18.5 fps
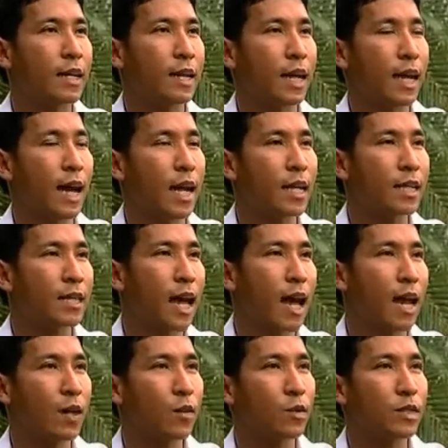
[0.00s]
ในการตั้ง
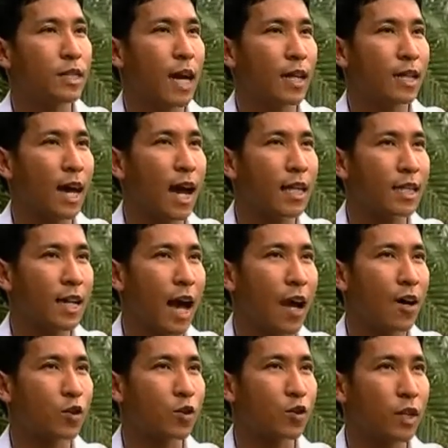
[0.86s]
แต่รู้จักท่า
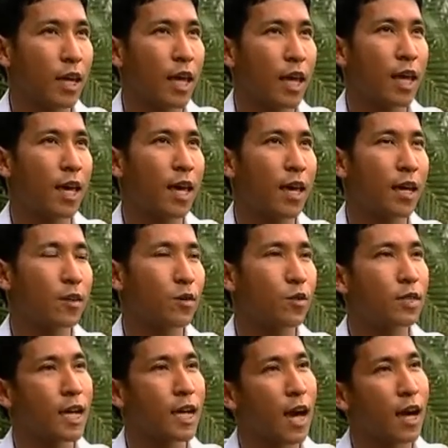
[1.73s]
ทางของตนเอง
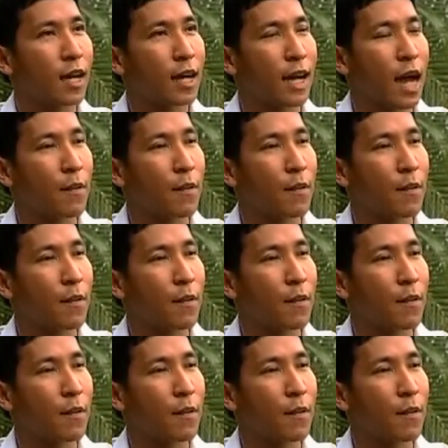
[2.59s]
รู้จัก